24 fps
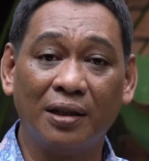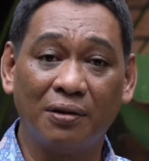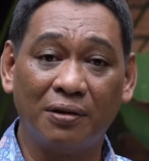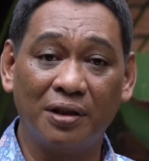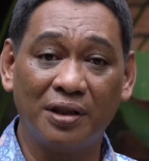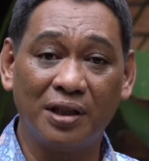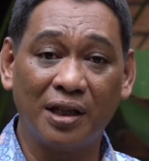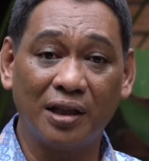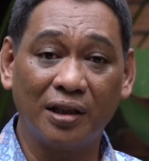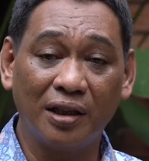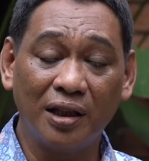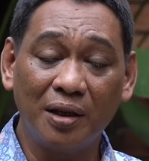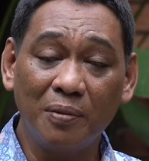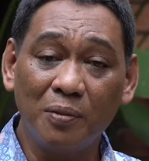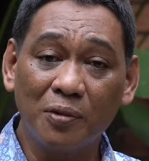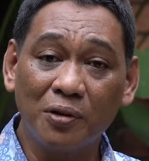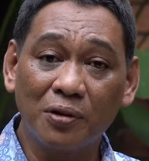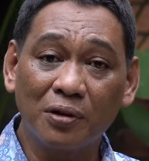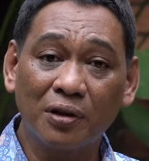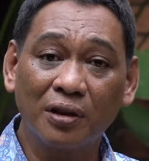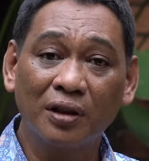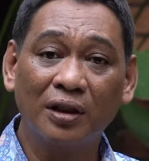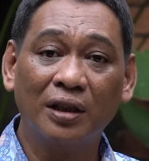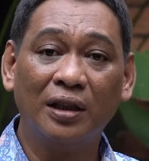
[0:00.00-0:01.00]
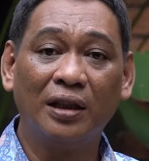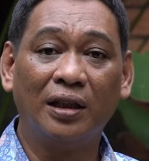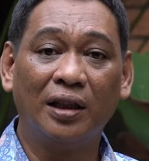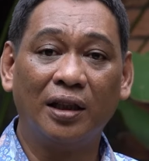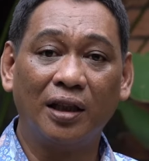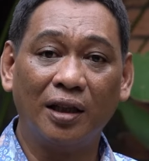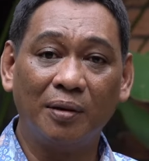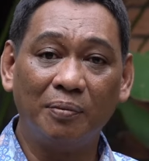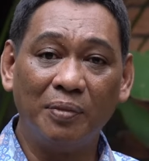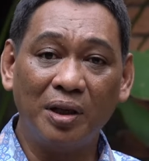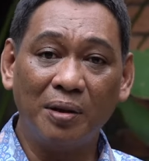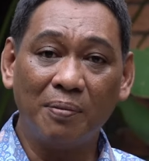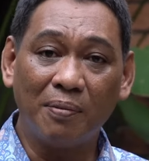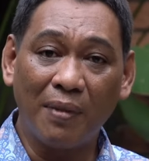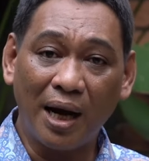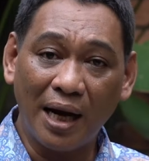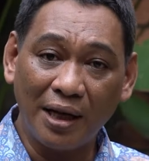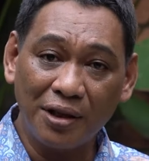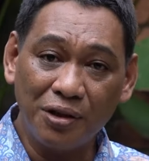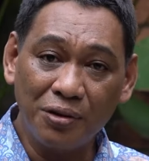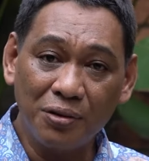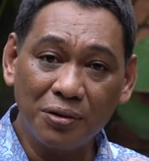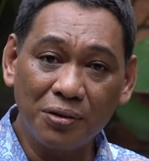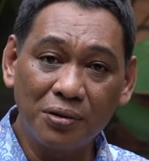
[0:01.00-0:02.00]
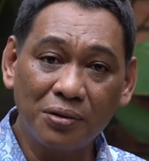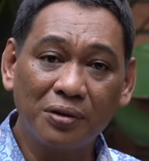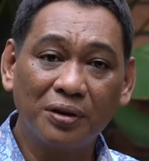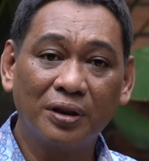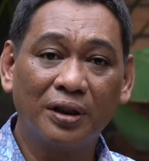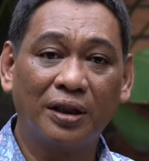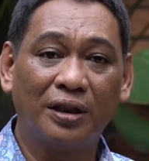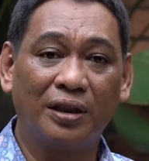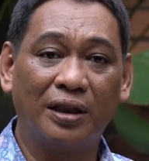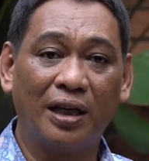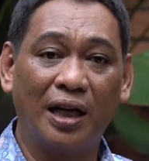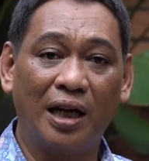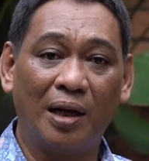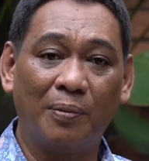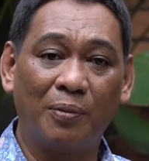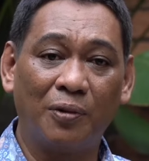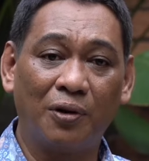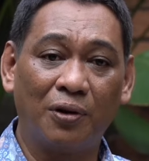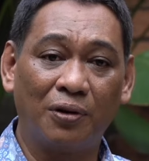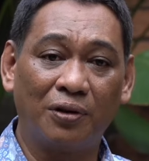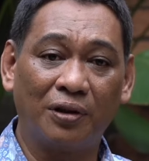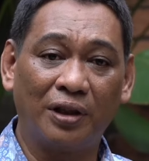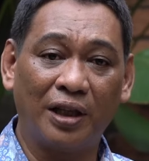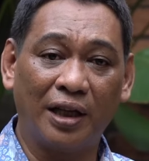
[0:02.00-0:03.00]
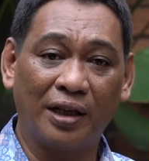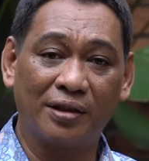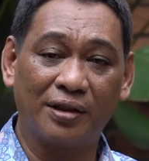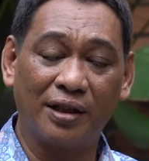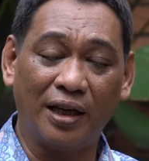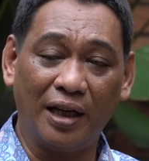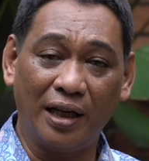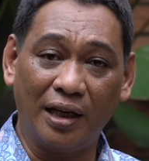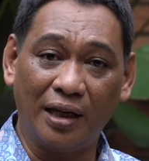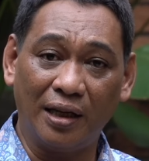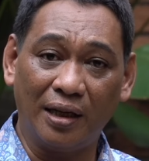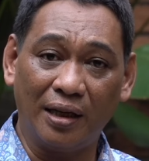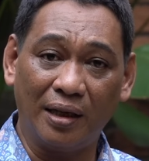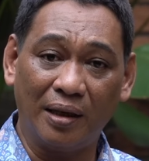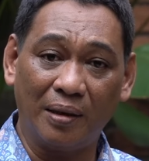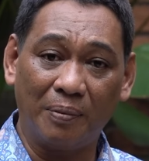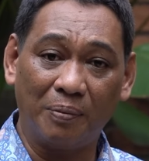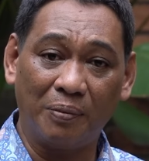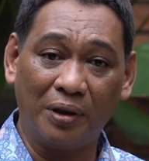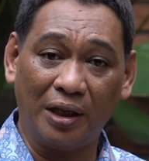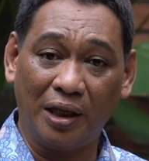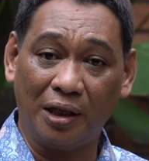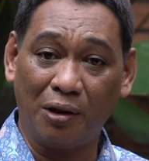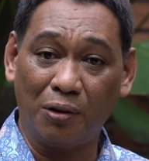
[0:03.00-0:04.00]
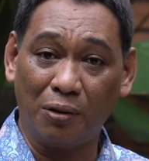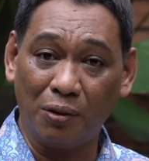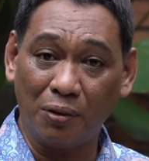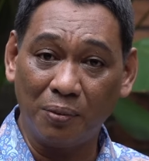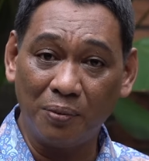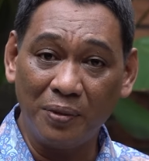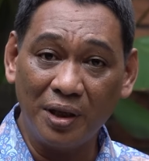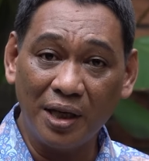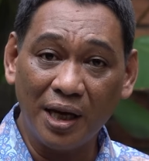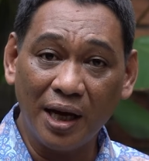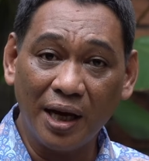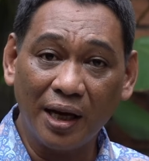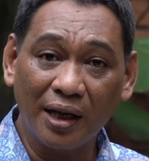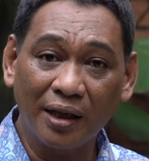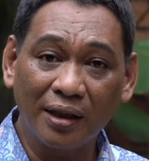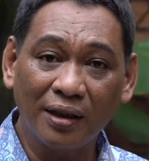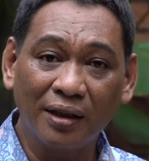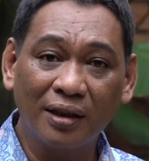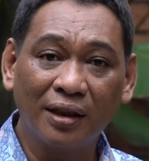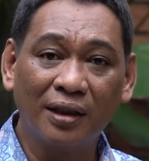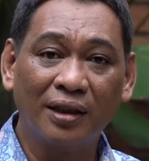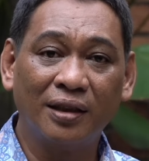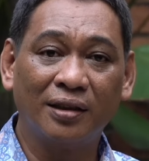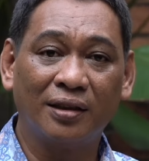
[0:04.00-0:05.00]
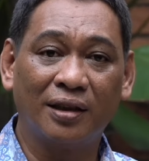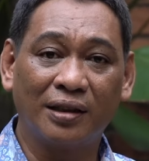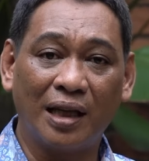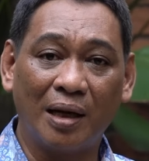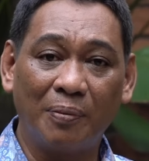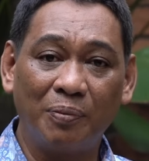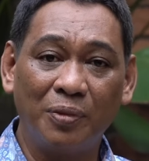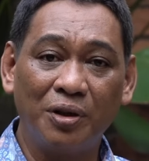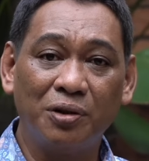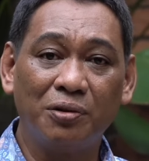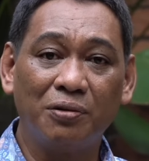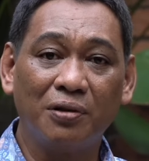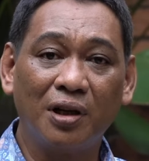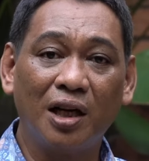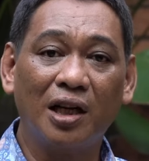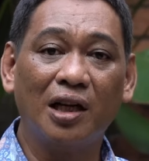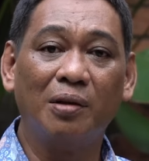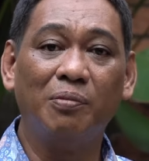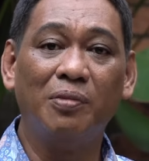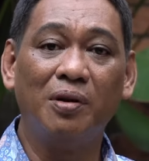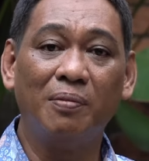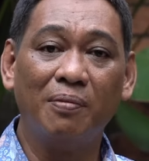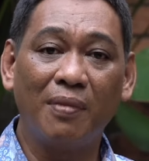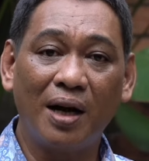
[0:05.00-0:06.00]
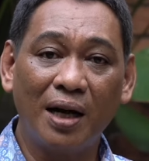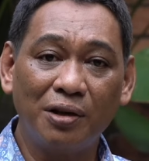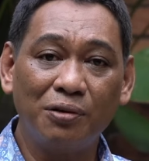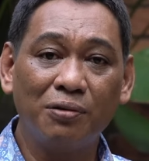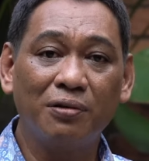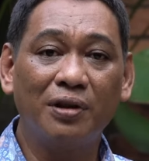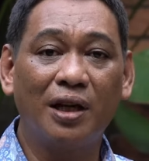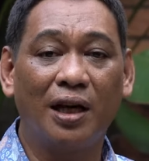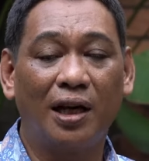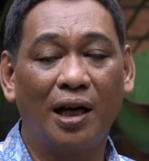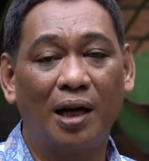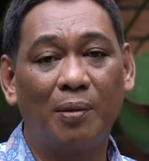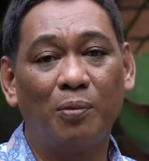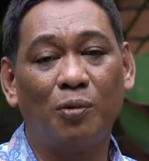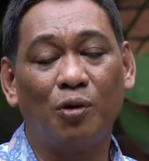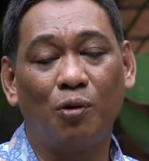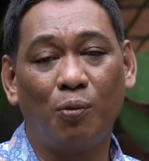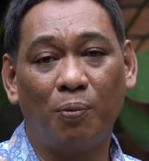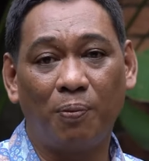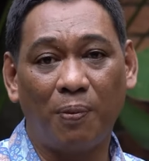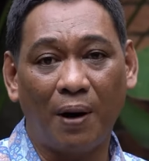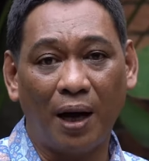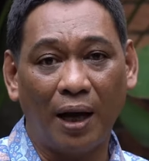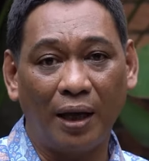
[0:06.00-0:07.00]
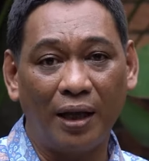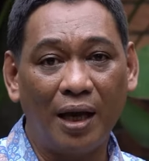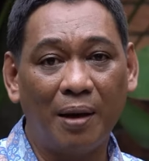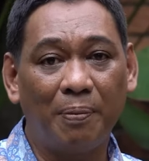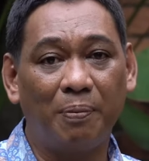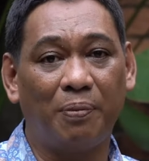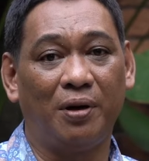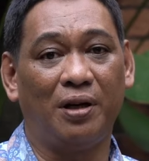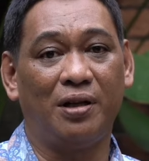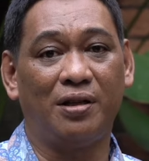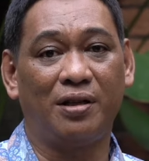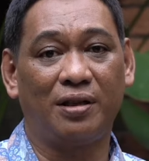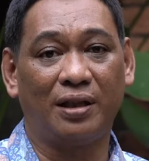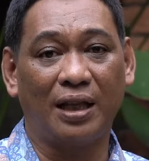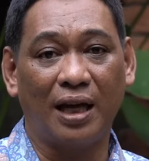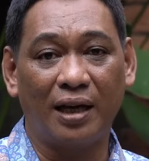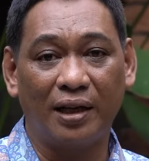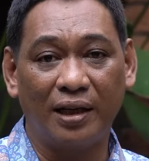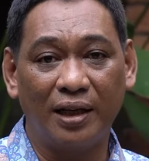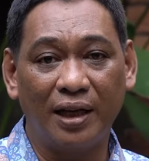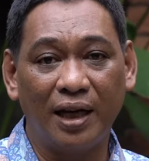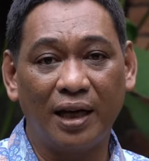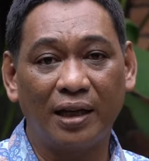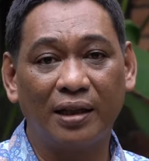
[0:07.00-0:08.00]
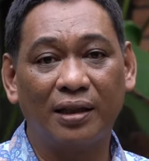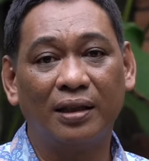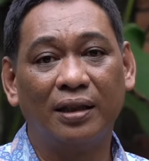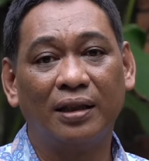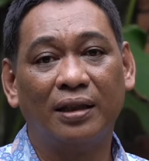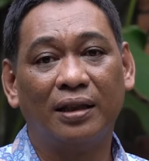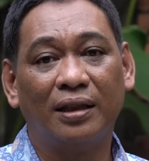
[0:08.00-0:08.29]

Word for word: Indonesia Timur lebih maju dalam konteks eh, perekonomian tetapi juga lebih maju dalam upaya pelestarian